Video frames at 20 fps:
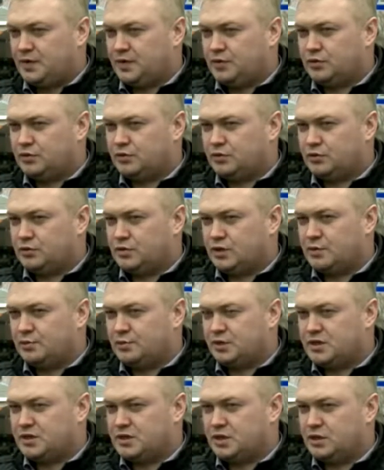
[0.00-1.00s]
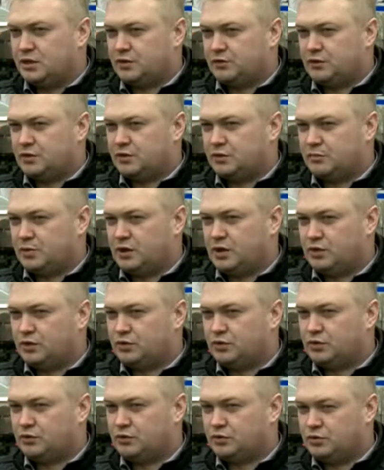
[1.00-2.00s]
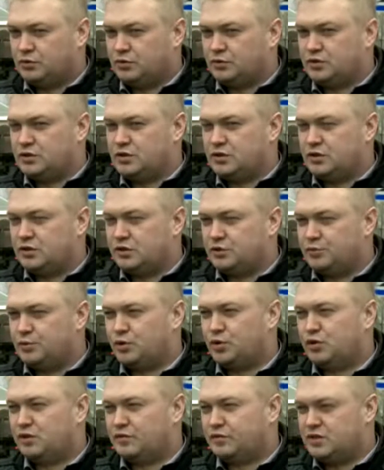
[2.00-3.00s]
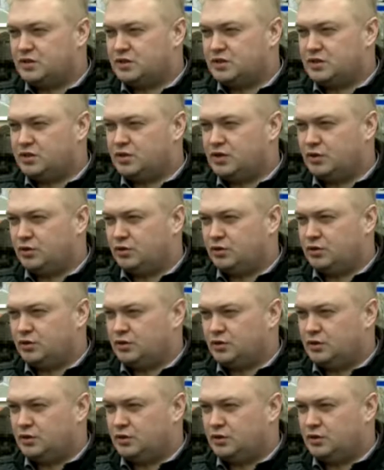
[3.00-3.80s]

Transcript: А нам предстоит в этом году сделать более 20 дорог.